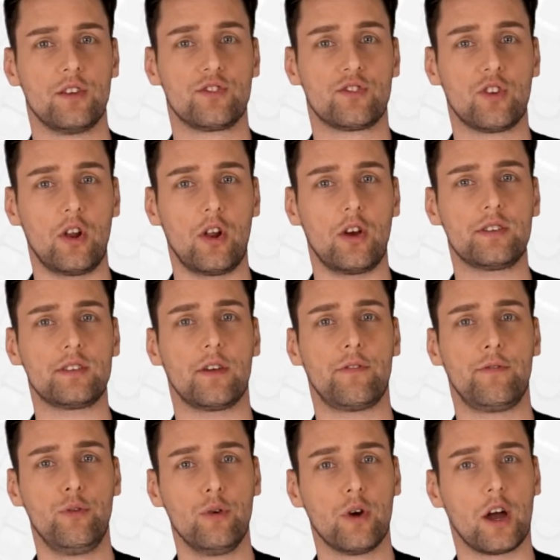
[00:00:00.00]
Soll euch
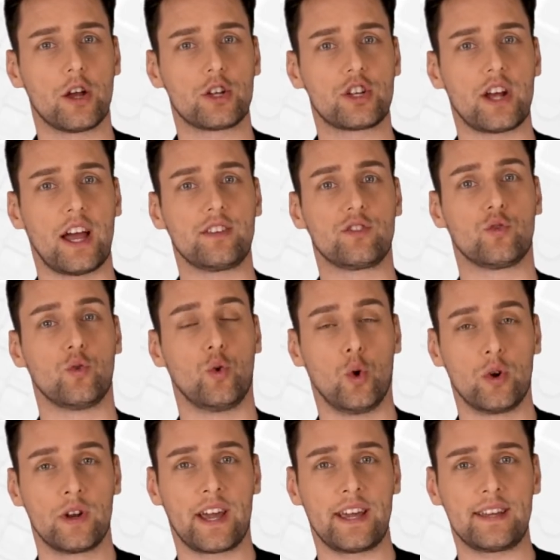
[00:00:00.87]
der Führerschein zu
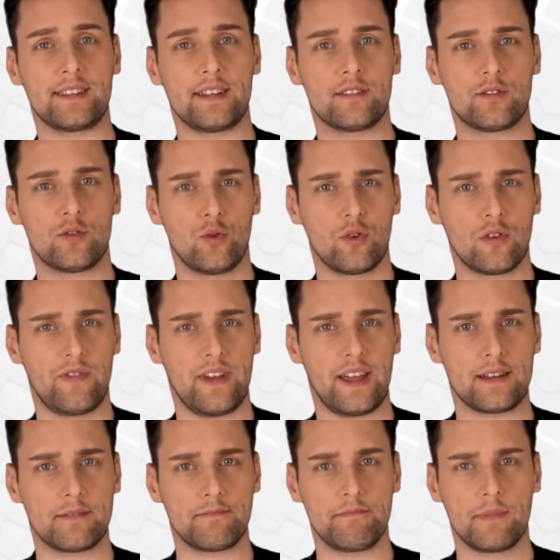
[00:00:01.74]
Unrecht entzogen
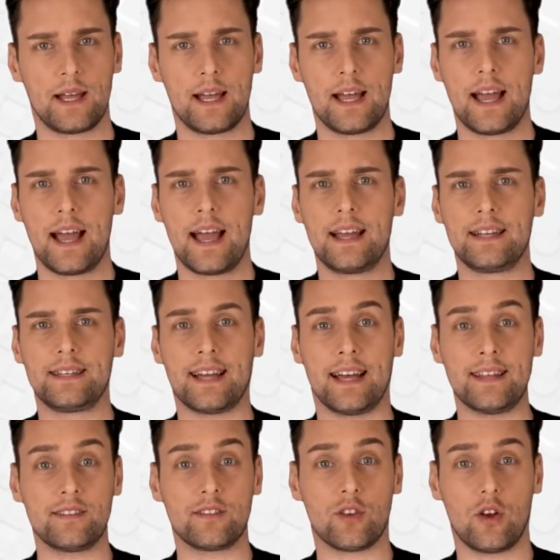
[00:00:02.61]
werden,
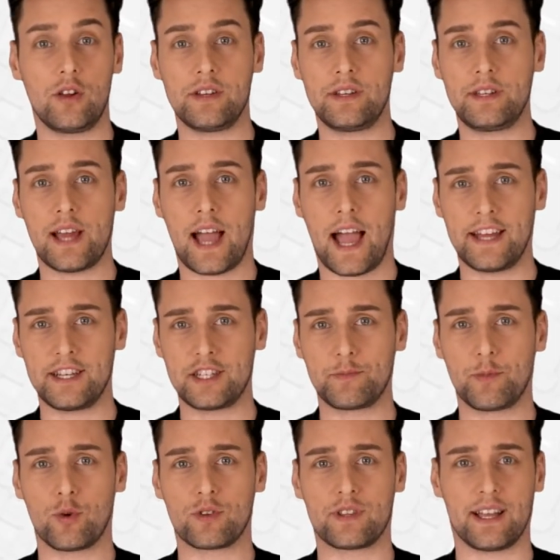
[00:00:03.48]
dann solltet ihr
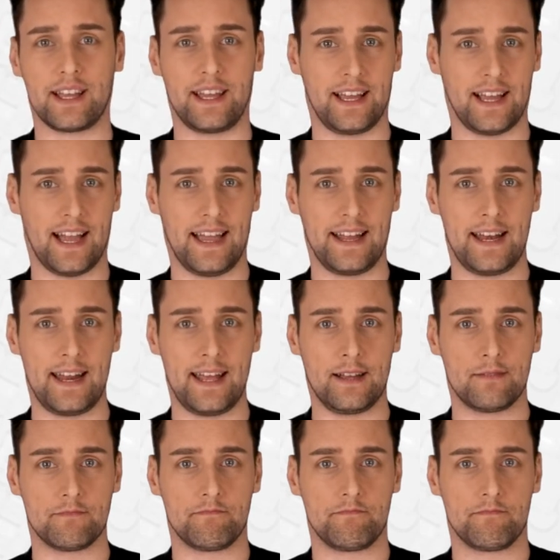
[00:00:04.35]
Einspruch dagegen
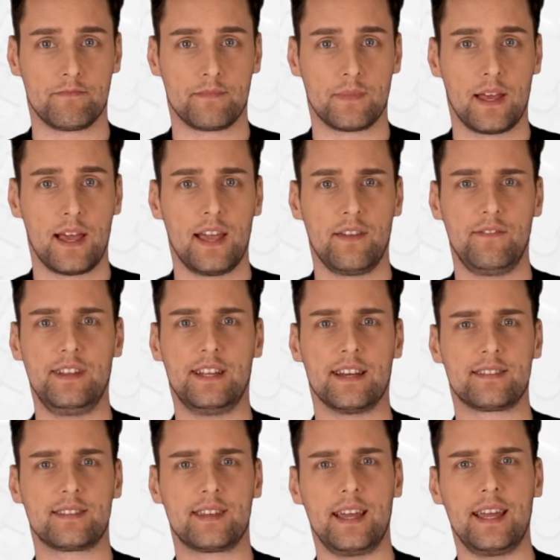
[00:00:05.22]
einlegen. Wie
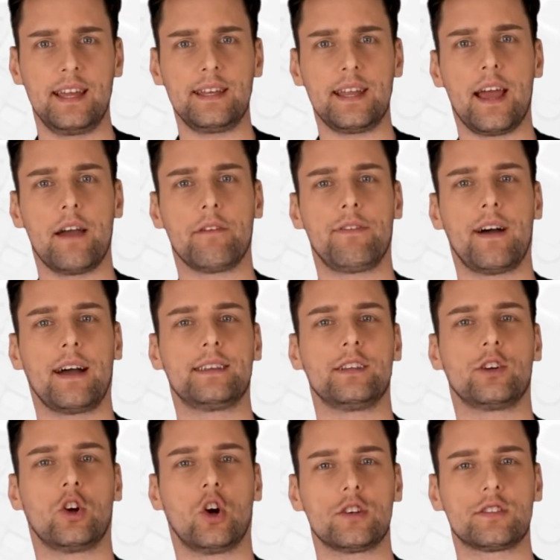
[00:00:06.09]
das geht,
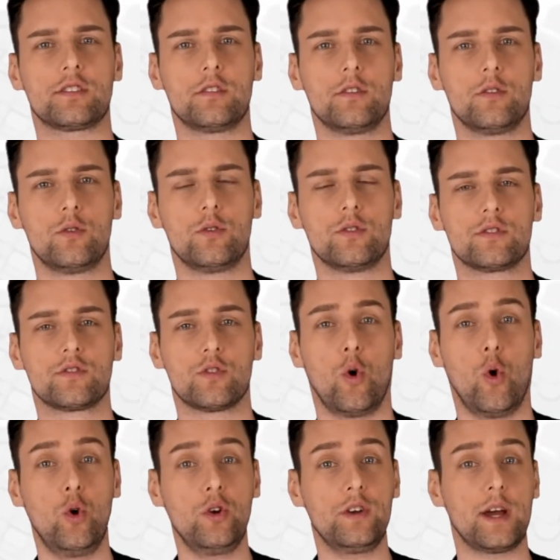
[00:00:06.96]
erfahrt ihr kostenlos
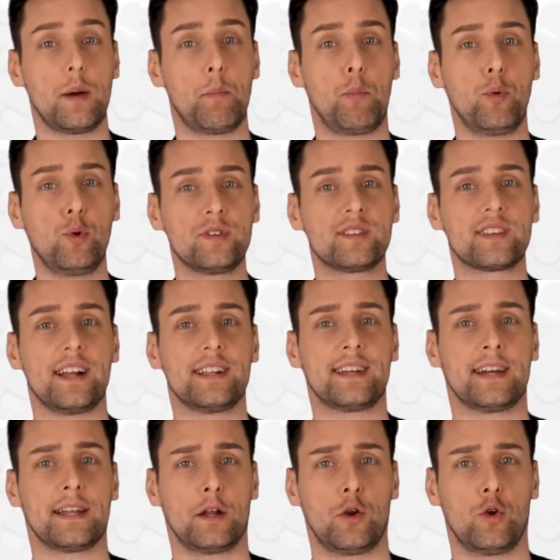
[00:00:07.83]
unter
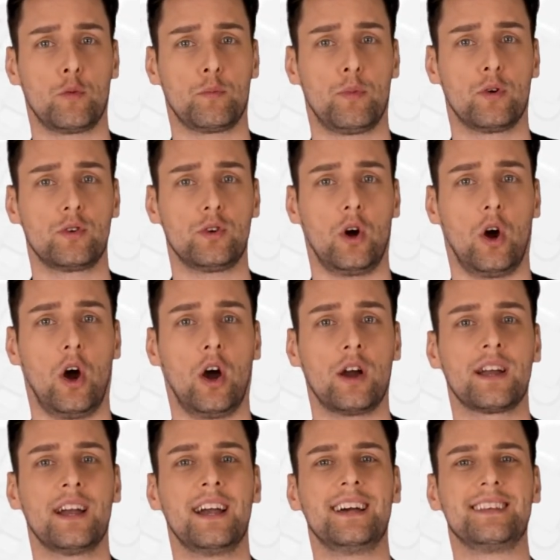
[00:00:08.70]

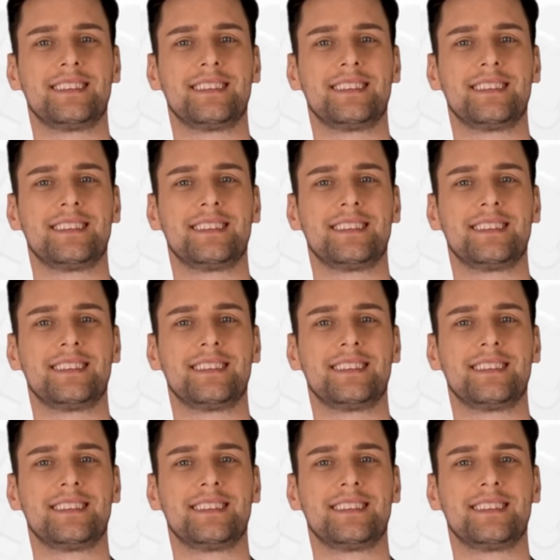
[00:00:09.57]
bußgeldkatalog.org